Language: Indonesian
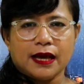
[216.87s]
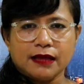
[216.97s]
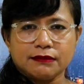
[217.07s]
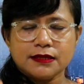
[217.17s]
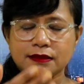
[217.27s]

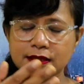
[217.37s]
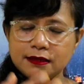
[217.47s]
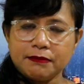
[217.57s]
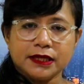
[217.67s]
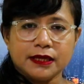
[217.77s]
atas
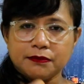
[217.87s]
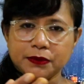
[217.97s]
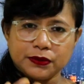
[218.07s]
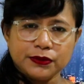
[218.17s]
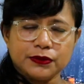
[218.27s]
hikmat dan
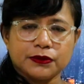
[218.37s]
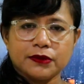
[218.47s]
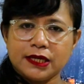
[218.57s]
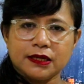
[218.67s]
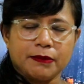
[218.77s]
petunjuk
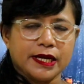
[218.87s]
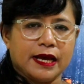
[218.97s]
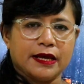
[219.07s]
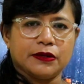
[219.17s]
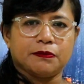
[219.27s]
Tuhan
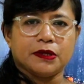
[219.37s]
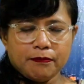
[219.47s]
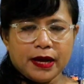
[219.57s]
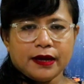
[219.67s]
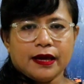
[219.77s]
kepada Ayub.
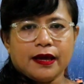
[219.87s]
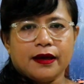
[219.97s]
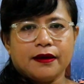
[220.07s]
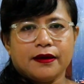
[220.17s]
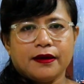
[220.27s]

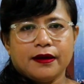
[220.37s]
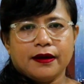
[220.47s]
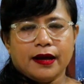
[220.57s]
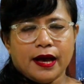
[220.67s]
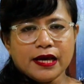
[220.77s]
Maka
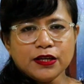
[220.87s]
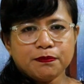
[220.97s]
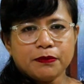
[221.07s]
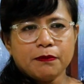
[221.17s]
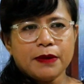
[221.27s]

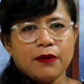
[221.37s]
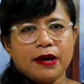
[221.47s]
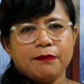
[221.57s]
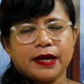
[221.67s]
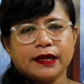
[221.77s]
Ayub
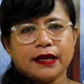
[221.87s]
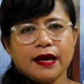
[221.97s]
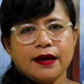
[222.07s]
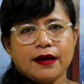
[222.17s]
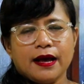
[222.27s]
membawa
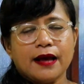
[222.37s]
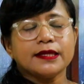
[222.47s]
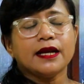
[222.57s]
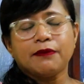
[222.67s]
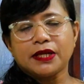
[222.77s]
mereka
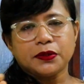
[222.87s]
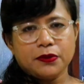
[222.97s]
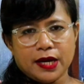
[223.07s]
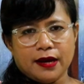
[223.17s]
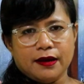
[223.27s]
hanya lewat
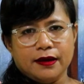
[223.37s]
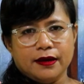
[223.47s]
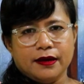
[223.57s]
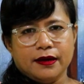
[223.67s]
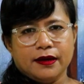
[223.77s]
doa.
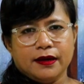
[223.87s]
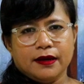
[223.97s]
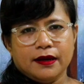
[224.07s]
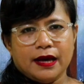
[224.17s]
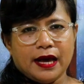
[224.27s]

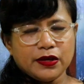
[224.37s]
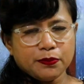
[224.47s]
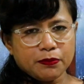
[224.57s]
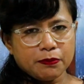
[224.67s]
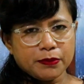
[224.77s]

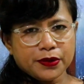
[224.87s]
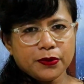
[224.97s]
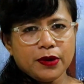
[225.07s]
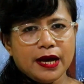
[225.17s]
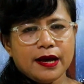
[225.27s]
Ayub
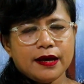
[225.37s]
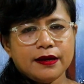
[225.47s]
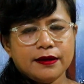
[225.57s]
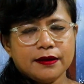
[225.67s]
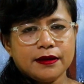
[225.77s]

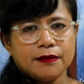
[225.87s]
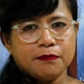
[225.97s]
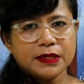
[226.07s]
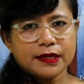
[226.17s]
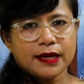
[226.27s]
berdoa,
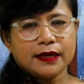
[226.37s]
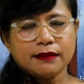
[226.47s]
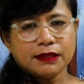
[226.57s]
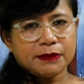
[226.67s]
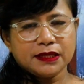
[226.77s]

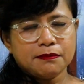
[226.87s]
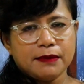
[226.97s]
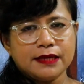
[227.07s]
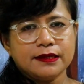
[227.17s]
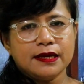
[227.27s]
menyerahkan
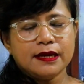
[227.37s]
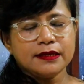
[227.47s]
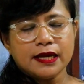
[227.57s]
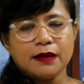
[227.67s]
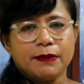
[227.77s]

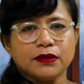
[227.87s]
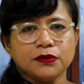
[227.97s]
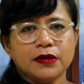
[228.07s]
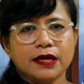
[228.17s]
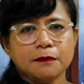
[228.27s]
teman-temannya di hadapan
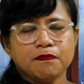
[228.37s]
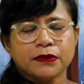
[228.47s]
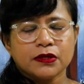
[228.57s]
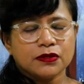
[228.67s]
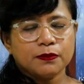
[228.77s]
Tuhan
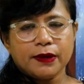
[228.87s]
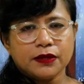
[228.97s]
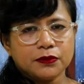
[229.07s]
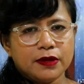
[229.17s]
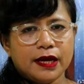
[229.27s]

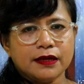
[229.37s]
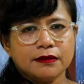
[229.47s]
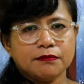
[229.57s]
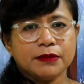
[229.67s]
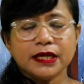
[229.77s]
supaya
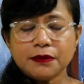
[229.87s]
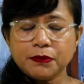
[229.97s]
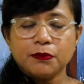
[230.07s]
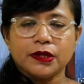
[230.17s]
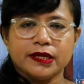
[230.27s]
Tuhan berikan
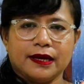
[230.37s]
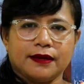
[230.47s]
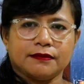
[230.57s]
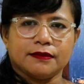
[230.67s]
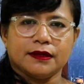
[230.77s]

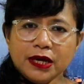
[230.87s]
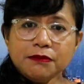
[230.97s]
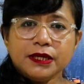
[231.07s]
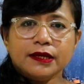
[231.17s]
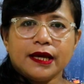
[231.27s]
pemulihan.
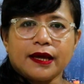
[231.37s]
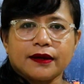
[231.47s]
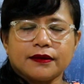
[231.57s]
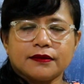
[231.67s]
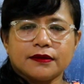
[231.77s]
Tuhan mendengar